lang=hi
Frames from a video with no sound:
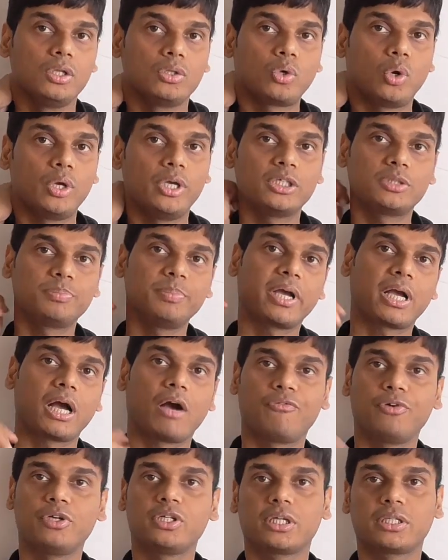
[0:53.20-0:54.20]
तो इसमें
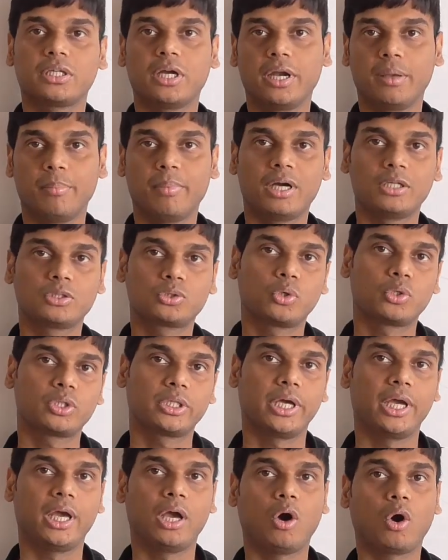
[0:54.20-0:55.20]
काफी ज्यादा डिमांड्स
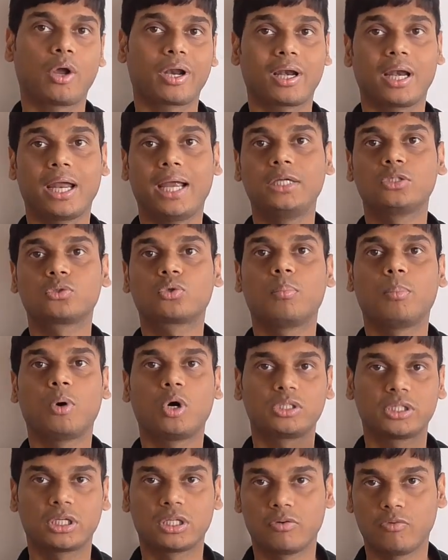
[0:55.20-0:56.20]
होते हैं और क्लाइंट्स को
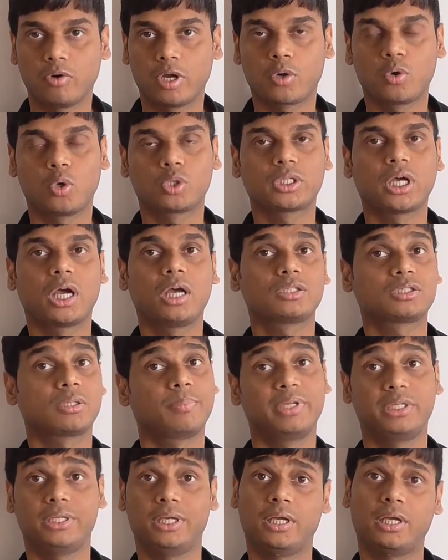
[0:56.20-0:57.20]
बहुत ज्यादा वर्क होता है
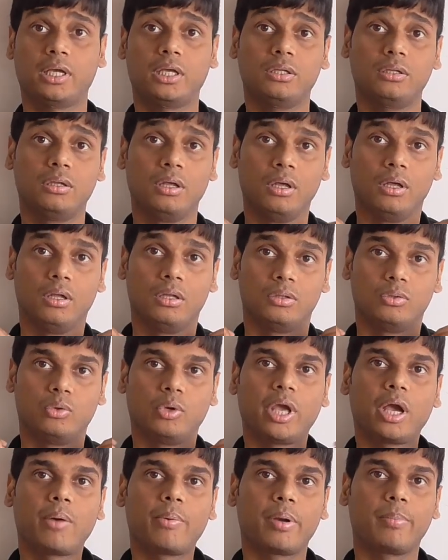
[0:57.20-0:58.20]
समझिए कि
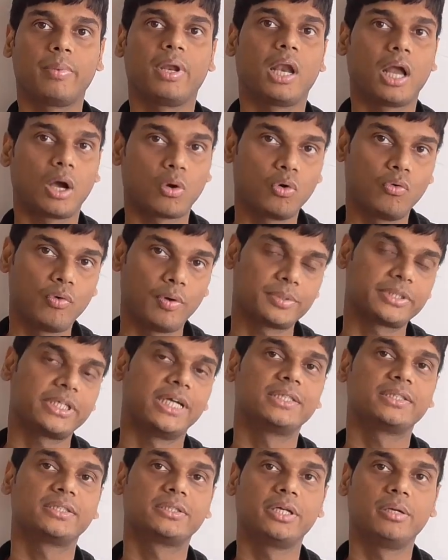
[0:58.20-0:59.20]
दुनिया भर में लाखों
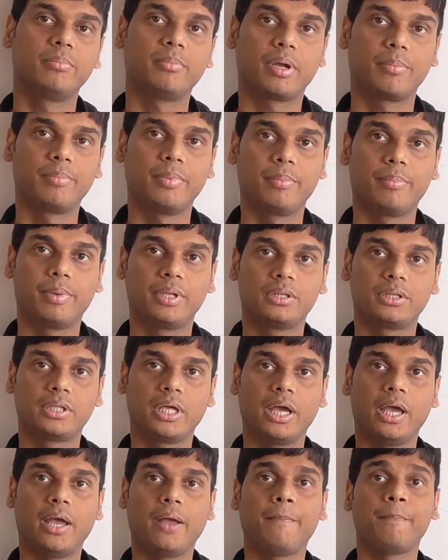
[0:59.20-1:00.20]
वेबसाइट्स दिन भर में बनते
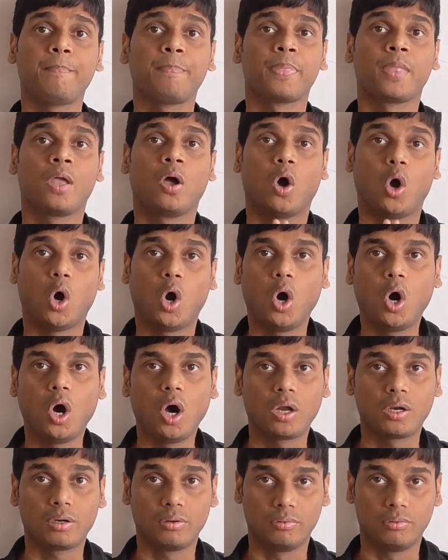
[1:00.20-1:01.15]
हैं और